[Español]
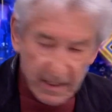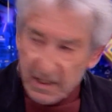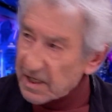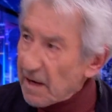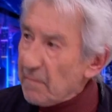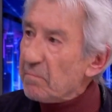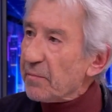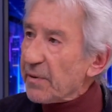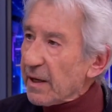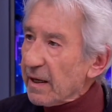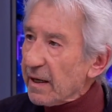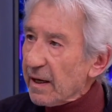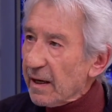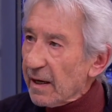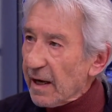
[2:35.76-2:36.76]

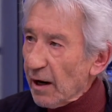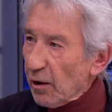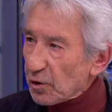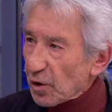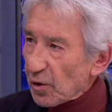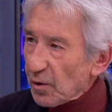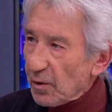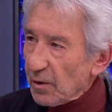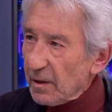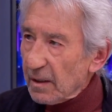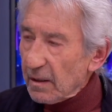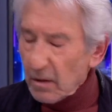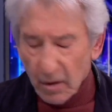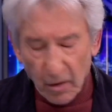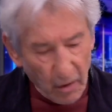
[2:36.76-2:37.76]
siempre el otro. El
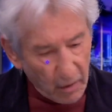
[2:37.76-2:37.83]
otro. No,